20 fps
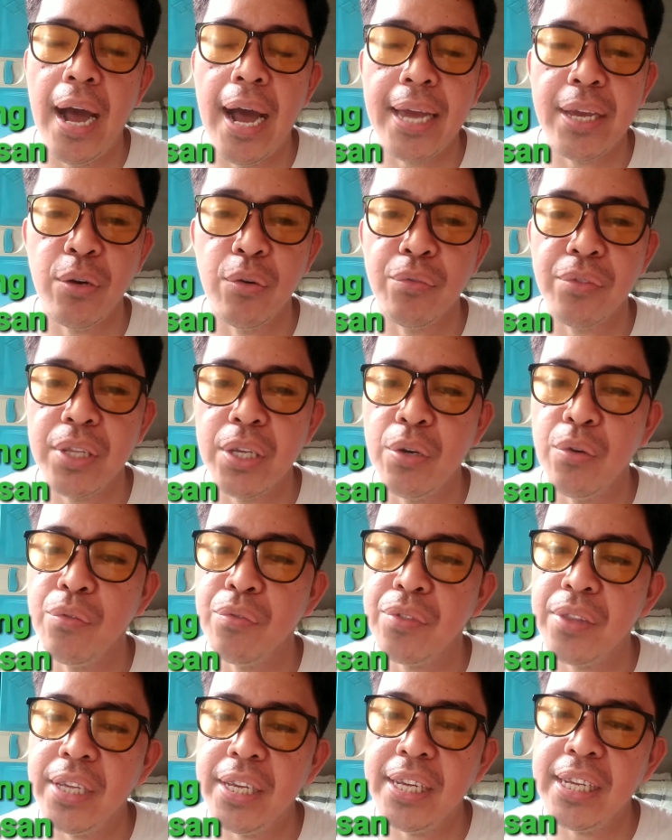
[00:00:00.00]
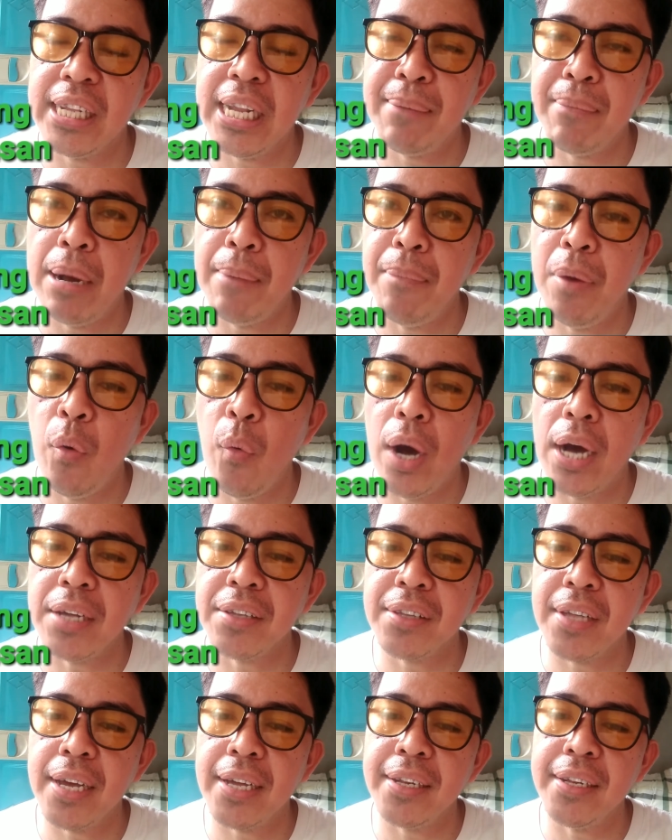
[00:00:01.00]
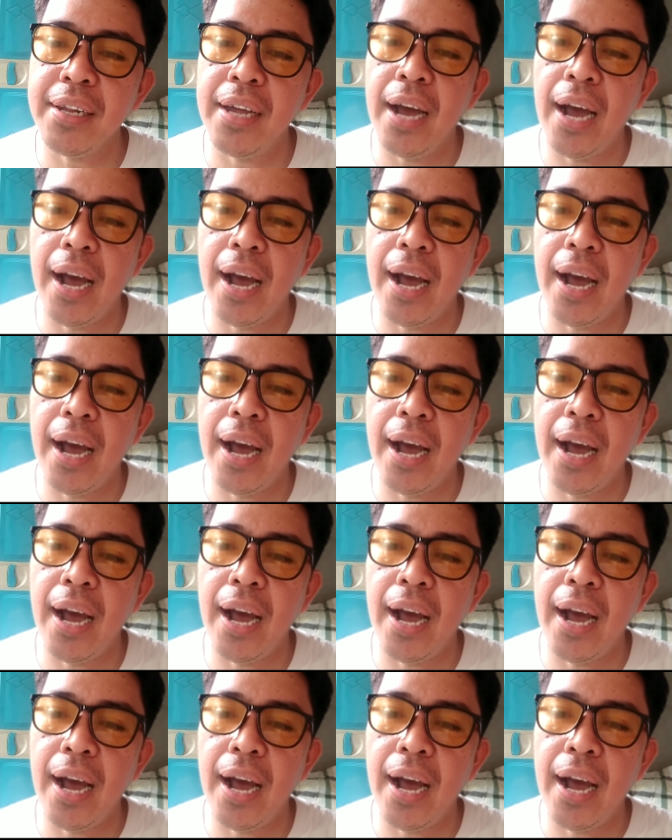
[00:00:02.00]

ay unti-unting nababawasan